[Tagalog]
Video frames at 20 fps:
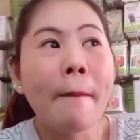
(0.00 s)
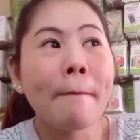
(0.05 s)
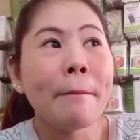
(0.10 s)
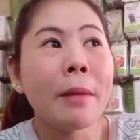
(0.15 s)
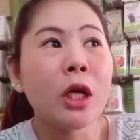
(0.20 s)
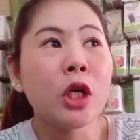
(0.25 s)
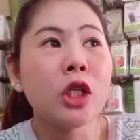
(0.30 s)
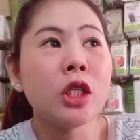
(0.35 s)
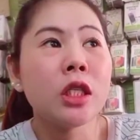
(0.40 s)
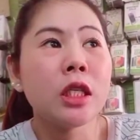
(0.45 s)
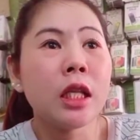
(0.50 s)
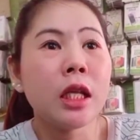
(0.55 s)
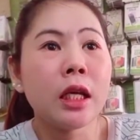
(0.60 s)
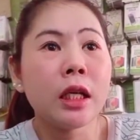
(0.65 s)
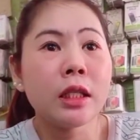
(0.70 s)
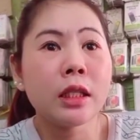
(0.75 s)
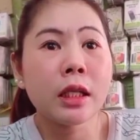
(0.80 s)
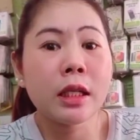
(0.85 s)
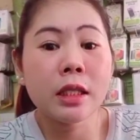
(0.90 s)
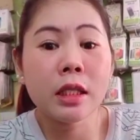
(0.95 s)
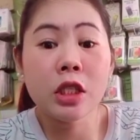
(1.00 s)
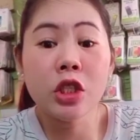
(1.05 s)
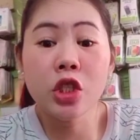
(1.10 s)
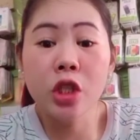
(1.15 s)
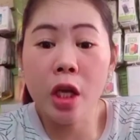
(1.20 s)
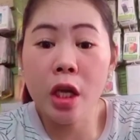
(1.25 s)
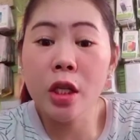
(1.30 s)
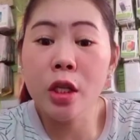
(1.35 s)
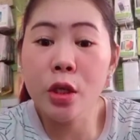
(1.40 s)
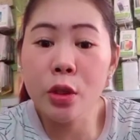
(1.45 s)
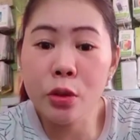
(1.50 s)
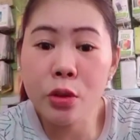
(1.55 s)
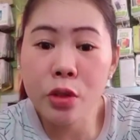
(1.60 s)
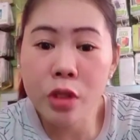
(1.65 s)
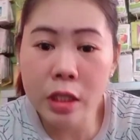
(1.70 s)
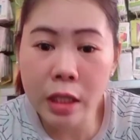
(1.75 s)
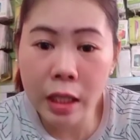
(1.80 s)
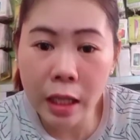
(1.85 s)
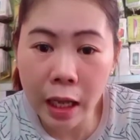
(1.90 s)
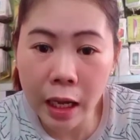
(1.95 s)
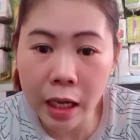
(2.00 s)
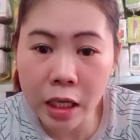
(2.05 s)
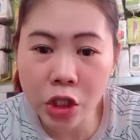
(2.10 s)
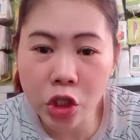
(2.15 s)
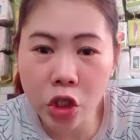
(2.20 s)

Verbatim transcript: Pero sila, kasi generous sila.